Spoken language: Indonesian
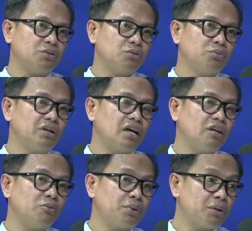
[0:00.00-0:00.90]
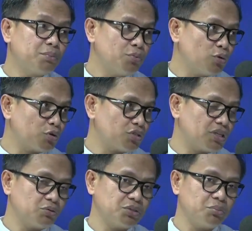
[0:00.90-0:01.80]
itu melalui Perpu nomor
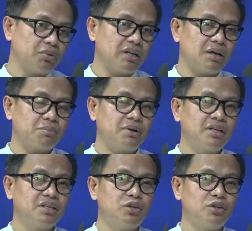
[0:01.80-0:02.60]
198